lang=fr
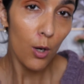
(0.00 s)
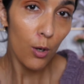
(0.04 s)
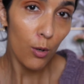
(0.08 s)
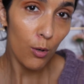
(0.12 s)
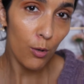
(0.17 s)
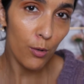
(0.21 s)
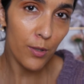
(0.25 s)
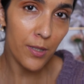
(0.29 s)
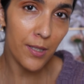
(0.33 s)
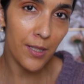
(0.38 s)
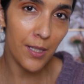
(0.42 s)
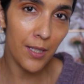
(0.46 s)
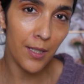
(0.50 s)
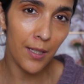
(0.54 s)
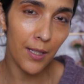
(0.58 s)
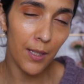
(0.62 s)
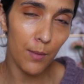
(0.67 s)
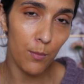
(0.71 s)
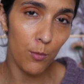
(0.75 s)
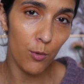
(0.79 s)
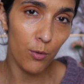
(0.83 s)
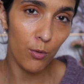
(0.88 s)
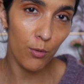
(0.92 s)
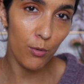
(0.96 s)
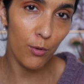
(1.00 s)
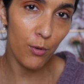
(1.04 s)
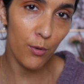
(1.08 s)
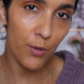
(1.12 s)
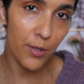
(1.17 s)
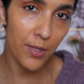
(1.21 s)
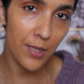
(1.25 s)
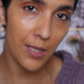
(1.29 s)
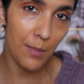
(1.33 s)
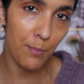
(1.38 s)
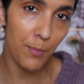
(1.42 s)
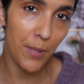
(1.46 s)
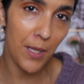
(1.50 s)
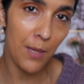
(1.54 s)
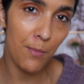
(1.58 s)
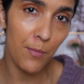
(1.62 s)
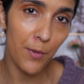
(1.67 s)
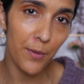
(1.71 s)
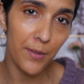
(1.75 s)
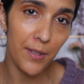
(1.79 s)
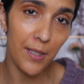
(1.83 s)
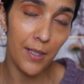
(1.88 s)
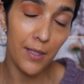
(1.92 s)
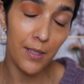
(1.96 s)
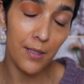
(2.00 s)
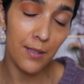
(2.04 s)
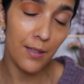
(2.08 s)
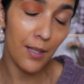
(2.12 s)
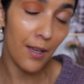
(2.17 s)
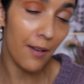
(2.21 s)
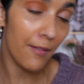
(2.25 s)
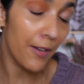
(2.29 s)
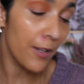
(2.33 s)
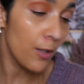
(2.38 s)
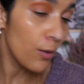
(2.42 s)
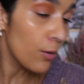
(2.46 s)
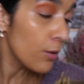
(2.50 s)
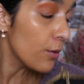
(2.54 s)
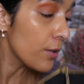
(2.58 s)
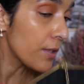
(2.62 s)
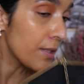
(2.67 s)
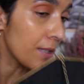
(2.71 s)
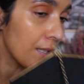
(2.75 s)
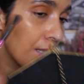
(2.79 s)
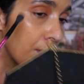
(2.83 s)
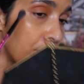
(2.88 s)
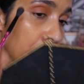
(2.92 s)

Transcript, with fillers: aussi crémeux, aussi pigmentés, qui se travaillent aussi